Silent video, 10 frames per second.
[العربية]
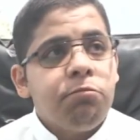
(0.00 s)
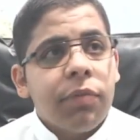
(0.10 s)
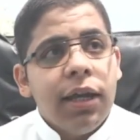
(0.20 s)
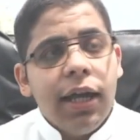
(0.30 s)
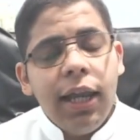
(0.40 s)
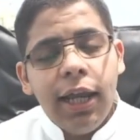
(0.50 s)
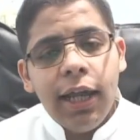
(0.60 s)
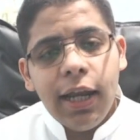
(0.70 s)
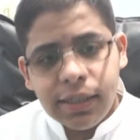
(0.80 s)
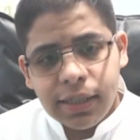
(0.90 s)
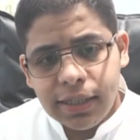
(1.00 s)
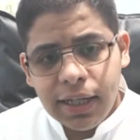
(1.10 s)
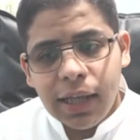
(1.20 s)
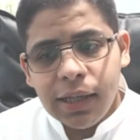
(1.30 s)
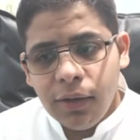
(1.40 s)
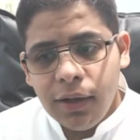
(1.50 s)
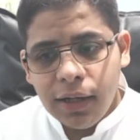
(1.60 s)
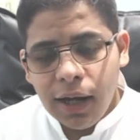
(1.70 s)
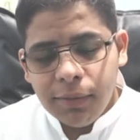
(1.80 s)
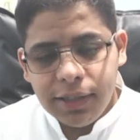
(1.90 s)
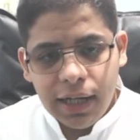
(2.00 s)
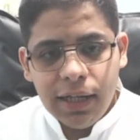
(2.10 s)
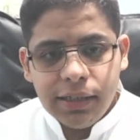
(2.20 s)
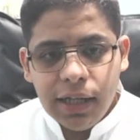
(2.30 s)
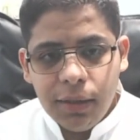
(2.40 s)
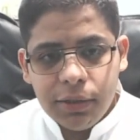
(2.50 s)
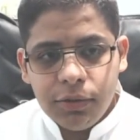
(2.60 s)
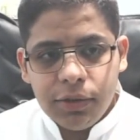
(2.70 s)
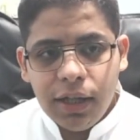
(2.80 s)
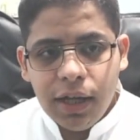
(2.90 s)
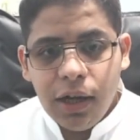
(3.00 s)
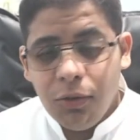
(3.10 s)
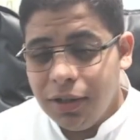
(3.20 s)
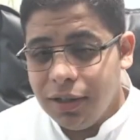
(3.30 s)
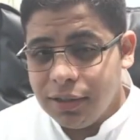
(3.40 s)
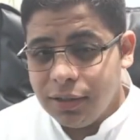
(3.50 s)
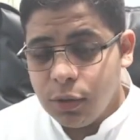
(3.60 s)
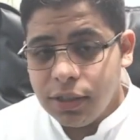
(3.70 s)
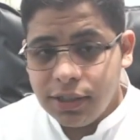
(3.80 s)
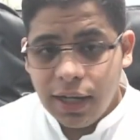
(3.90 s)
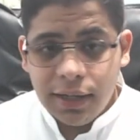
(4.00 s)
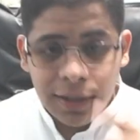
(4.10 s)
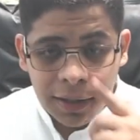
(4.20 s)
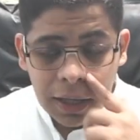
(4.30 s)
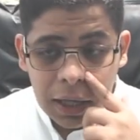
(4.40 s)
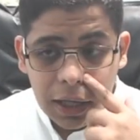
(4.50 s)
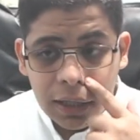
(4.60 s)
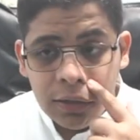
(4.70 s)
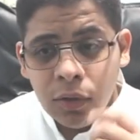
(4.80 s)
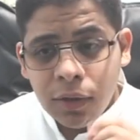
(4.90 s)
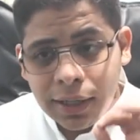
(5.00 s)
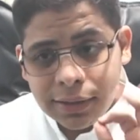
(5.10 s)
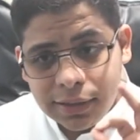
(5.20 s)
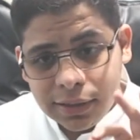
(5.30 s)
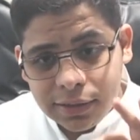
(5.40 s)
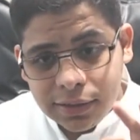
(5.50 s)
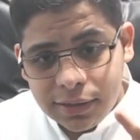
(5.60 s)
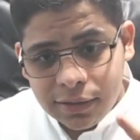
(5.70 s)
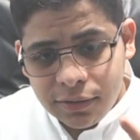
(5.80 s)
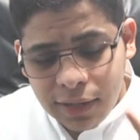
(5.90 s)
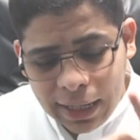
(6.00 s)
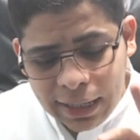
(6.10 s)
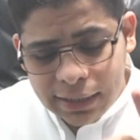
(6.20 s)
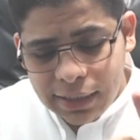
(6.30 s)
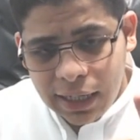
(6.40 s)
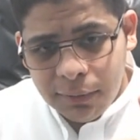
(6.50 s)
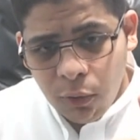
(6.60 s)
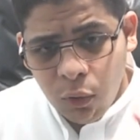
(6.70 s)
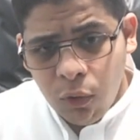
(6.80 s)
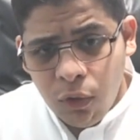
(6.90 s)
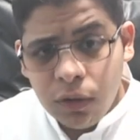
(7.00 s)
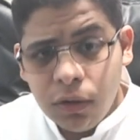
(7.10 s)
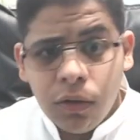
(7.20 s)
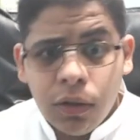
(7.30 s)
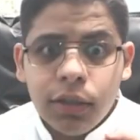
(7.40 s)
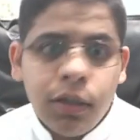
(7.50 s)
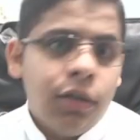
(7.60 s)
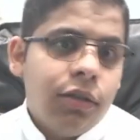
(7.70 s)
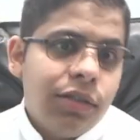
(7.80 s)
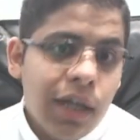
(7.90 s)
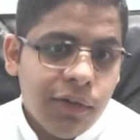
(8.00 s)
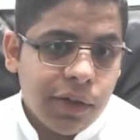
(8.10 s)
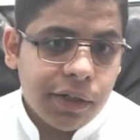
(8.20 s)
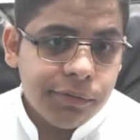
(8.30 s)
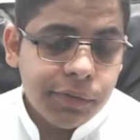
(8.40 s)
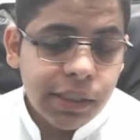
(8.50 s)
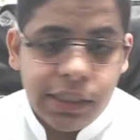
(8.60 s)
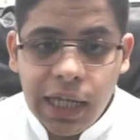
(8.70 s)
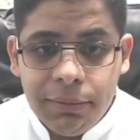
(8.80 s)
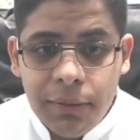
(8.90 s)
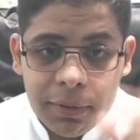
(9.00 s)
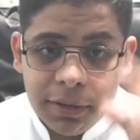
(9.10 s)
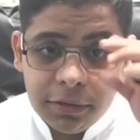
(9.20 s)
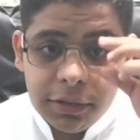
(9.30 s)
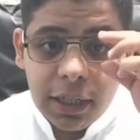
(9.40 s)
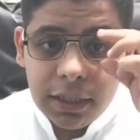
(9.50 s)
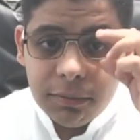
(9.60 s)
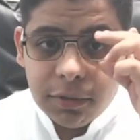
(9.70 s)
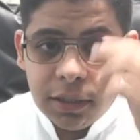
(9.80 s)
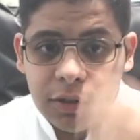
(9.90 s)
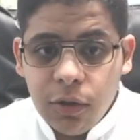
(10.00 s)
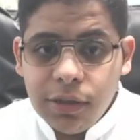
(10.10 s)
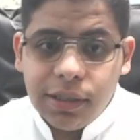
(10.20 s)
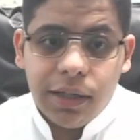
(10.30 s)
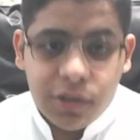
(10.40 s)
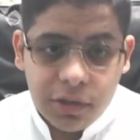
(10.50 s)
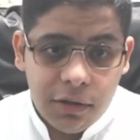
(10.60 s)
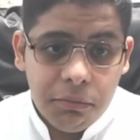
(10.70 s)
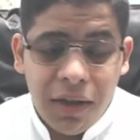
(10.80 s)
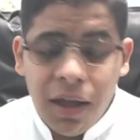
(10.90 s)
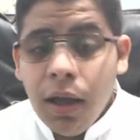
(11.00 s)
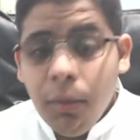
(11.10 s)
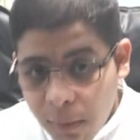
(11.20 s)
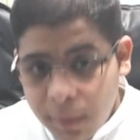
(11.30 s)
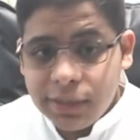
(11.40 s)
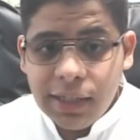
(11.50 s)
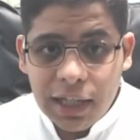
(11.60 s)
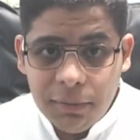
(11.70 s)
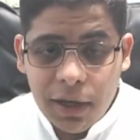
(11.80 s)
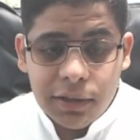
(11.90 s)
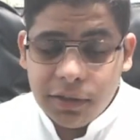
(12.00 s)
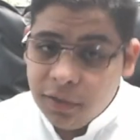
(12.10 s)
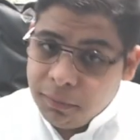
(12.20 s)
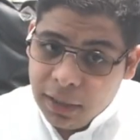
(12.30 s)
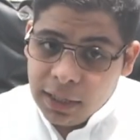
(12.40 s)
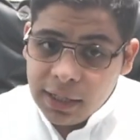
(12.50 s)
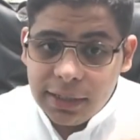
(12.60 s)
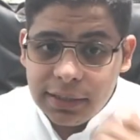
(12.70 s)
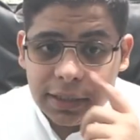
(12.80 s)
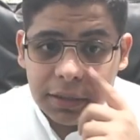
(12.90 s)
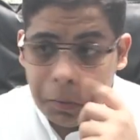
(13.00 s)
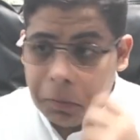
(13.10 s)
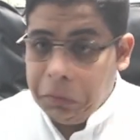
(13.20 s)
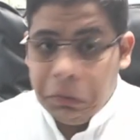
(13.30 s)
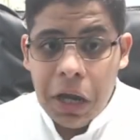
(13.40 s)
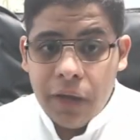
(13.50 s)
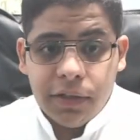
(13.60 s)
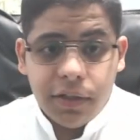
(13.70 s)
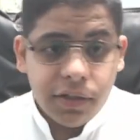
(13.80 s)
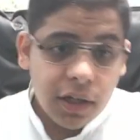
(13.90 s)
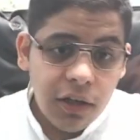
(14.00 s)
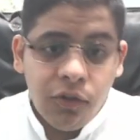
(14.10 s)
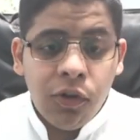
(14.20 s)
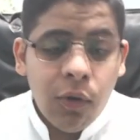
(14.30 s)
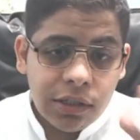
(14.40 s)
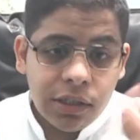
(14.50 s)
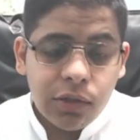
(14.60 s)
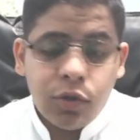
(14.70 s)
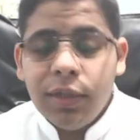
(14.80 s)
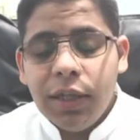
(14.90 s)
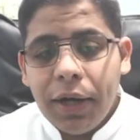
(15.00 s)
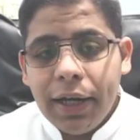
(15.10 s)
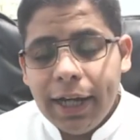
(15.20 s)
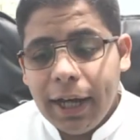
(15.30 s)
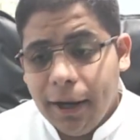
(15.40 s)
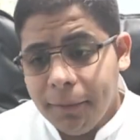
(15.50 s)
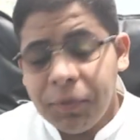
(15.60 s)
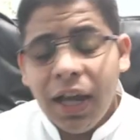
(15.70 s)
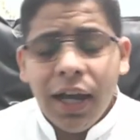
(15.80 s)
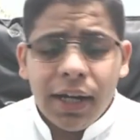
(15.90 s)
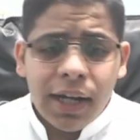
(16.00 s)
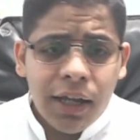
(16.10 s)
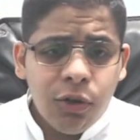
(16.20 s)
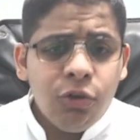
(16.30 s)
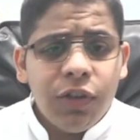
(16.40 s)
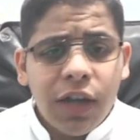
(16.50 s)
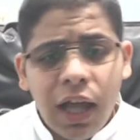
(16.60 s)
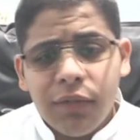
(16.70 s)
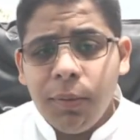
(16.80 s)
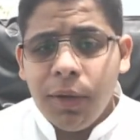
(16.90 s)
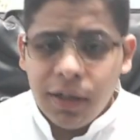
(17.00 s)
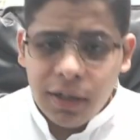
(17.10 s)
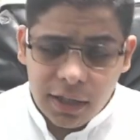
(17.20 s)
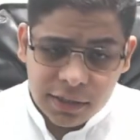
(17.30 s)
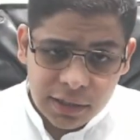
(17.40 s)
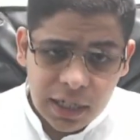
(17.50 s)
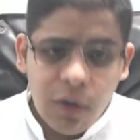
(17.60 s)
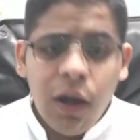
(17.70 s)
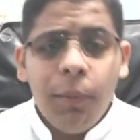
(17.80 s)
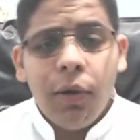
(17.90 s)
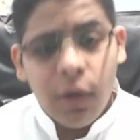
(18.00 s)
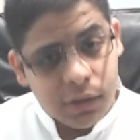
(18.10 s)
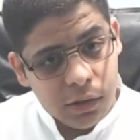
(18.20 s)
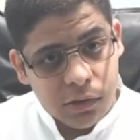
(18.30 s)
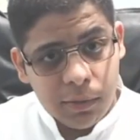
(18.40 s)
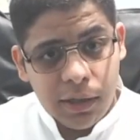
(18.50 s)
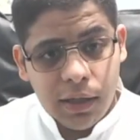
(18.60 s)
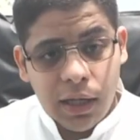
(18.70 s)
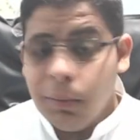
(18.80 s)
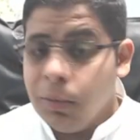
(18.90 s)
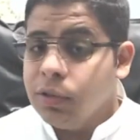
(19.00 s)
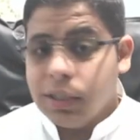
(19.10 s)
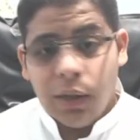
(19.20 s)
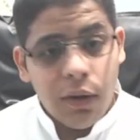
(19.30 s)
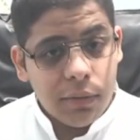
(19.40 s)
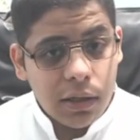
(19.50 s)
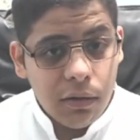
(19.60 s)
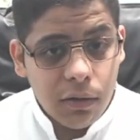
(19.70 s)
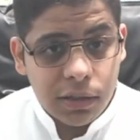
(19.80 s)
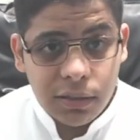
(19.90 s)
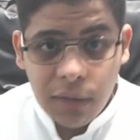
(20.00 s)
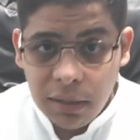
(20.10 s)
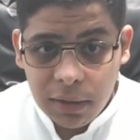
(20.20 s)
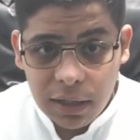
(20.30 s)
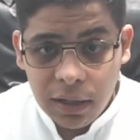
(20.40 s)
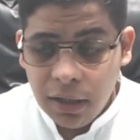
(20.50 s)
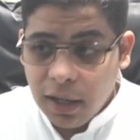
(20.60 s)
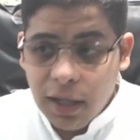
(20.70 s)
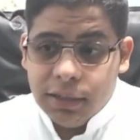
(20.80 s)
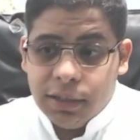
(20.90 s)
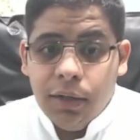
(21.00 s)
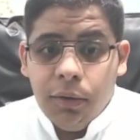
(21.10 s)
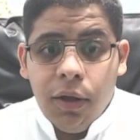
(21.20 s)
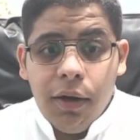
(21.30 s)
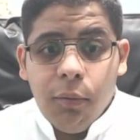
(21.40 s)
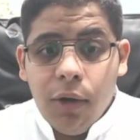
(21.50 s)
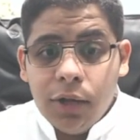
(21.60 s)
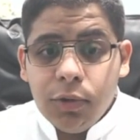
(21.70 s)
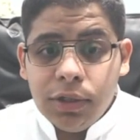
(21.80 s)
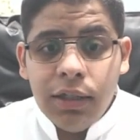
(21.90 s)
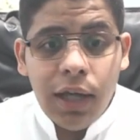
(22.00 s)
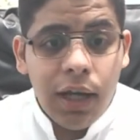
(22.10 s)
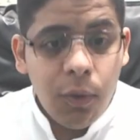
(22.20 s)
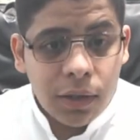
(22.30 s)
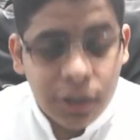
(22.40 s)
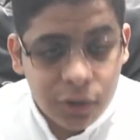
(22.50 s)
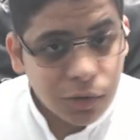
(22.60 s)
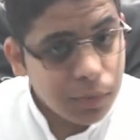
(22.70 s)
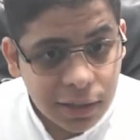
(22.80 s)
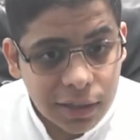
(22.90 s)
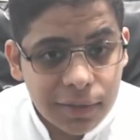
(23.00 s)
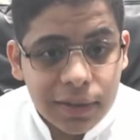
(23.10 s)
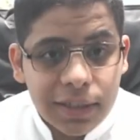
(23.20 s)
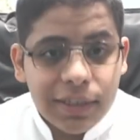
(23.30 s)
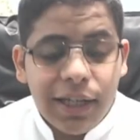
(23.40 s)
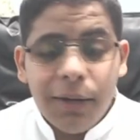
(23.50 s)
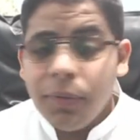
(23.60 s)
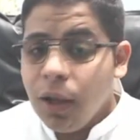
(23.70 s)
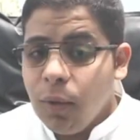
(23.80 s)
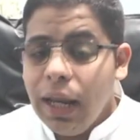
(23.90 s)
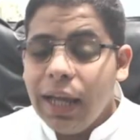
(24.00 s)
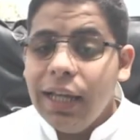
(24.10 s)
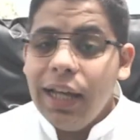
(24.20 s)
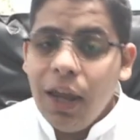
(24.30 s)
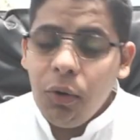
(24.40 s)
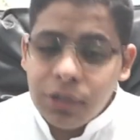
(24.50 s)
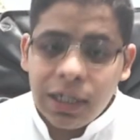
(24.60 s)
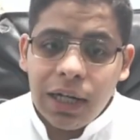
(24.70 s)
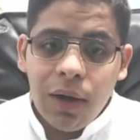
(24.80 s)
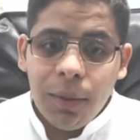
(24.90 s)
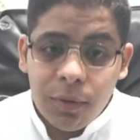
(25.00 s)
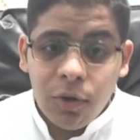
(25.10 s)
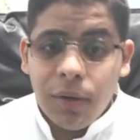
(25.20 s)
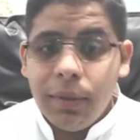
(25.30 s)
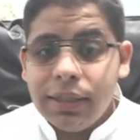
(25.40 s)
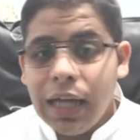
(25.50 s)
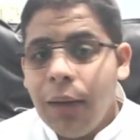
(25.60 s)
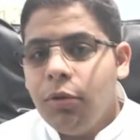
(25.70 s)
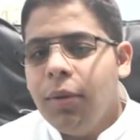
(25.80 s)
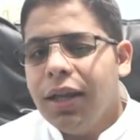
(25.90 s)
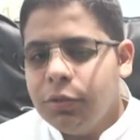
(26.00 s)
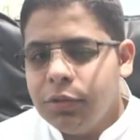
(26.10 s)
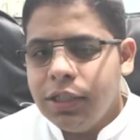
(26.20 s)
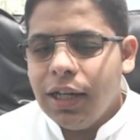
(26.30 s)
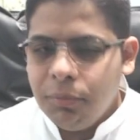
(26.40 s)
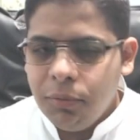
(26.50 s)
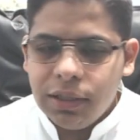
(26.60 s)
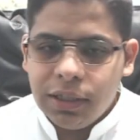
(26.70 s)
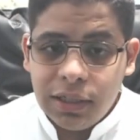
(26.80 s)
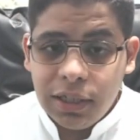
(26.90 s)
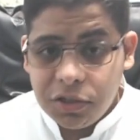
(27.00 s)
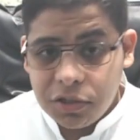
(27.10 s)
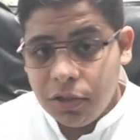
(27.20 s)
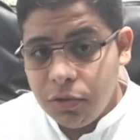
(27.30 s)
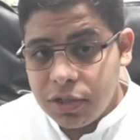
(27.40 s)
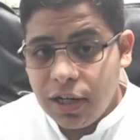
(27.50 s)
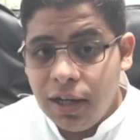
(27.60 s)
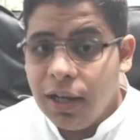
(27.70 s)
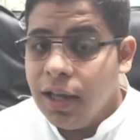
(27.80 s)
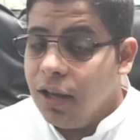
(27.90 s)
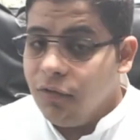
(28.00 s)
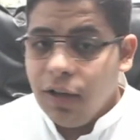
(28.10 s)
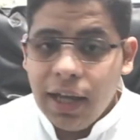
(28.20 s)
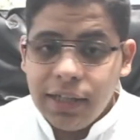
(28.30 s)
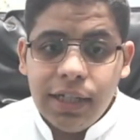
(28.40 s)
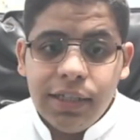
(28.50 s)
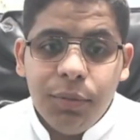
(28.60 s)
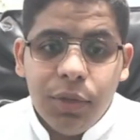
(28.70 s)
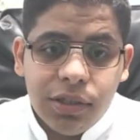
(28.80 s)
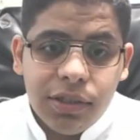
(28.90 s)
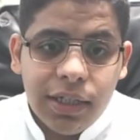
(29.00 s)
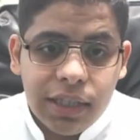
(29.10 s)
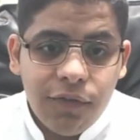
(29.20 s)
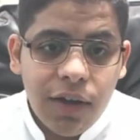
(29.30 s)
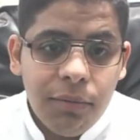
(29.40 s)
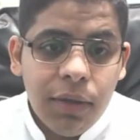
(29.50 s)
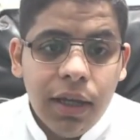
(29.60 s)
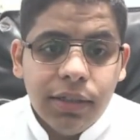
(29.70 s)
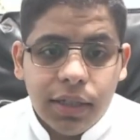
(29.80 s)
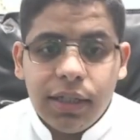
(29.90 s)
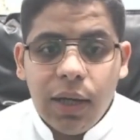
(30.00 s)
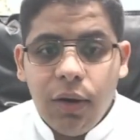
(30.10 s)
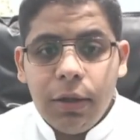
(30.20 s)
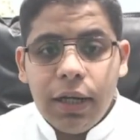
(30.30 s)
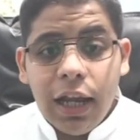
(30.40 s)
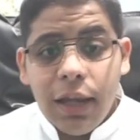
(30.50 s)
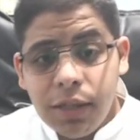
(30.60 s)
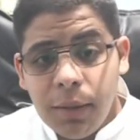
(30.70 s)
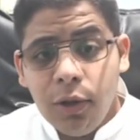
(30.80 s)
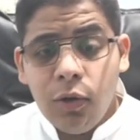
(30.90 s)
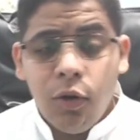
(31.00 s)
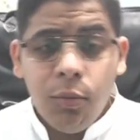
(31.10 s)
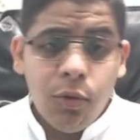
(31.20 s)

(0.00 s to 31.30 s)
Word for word: الاساسيات او اللي راح امشي عليه ان شاء الله بالتوزيعه او بالدروس الجايه انه راح نركز على موضوع انه سيرفر يعني ما بنستخدم سنت او اس كديسكتوب ممكن تستخدمه كديسكتوب على راحتك ممكن عادي جدا صنيفي واجهه رسوميه والى اخره راح يكون في خلطه بين سطر الاوامر والواجهه الرسوميه يعني ما بيكون سطر اوامر كله عشان ما نمل خلاص احنا احنا بوقت وصلنا الى الواجهه الرسوميه زين ولكن لانه سطر الاوامر مهم للتعامل مع التوزيع عن بعد عن طريق السكيور شيل فشيء جميل جدا انك تفهم سطر الاوامر لكن زي ما قلت لكم بيكون